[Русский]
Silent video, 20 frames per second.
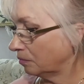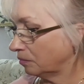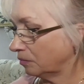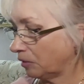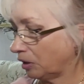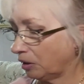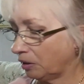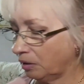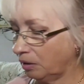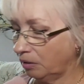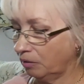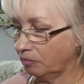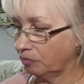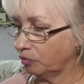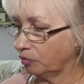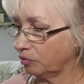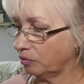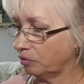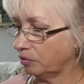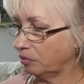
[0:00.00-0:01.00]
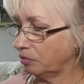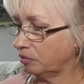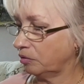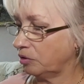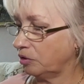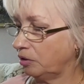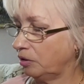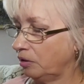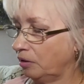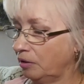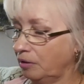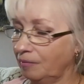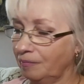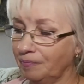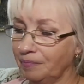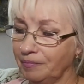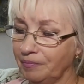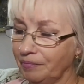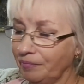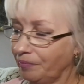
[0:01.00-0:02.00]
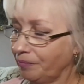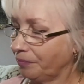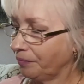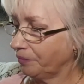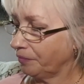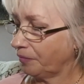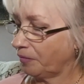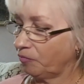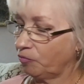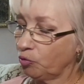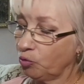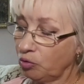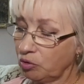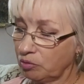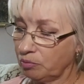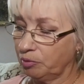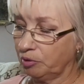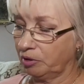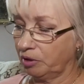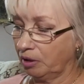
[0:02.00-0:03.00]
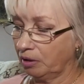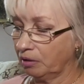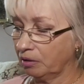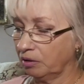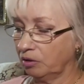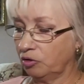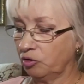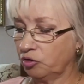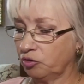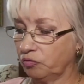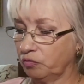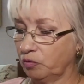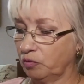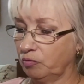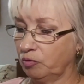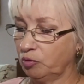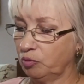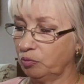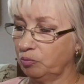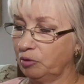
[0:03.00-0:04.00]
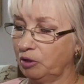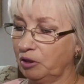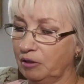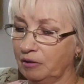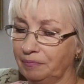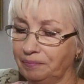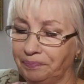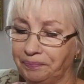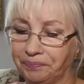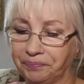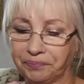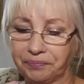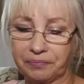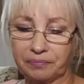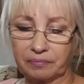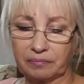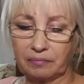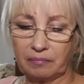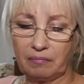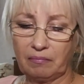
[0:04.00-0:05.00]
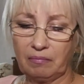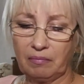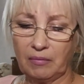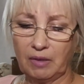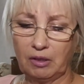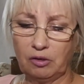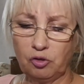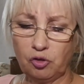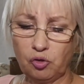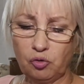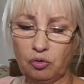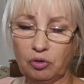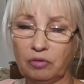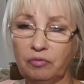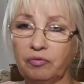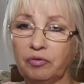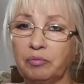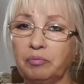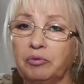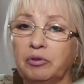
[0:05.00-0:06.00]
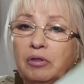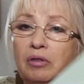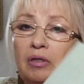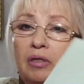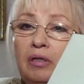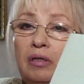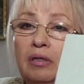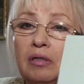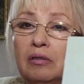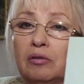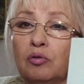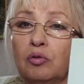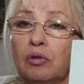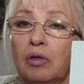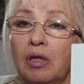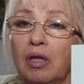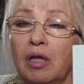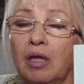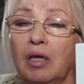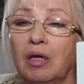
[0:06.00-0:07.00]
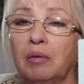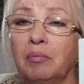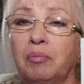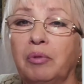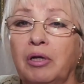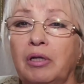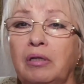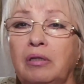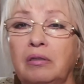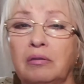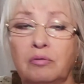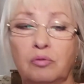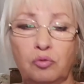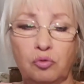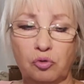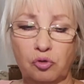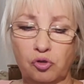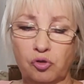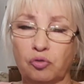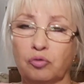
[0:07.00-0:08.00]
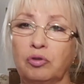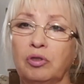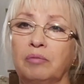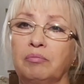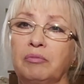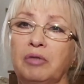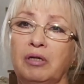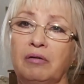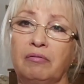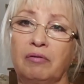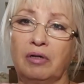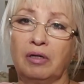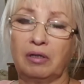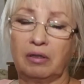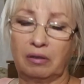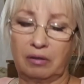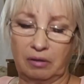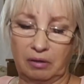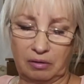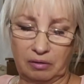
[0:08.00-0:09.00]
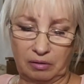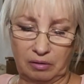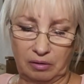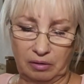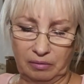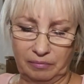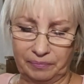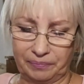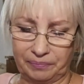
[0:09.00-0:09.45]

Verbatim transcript: такие вот тени. Вроде бы так и ничего. Вот у меня еще от Фаберлик эту палетку еще там давали как-то